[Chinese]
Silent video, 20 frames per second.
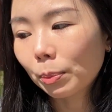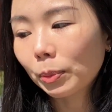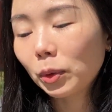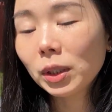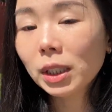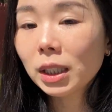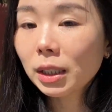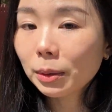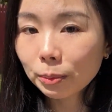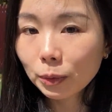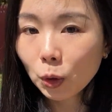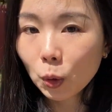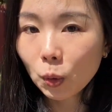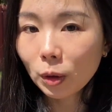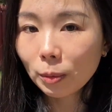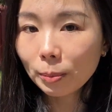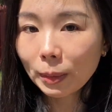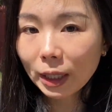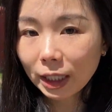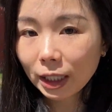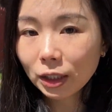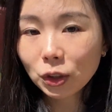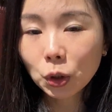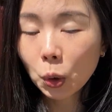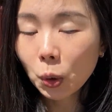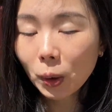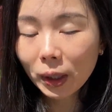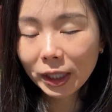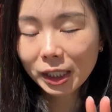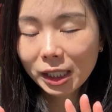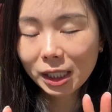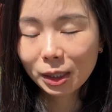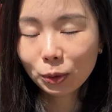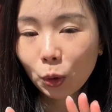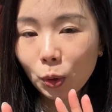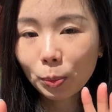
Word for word: 不一定我每天都会吃，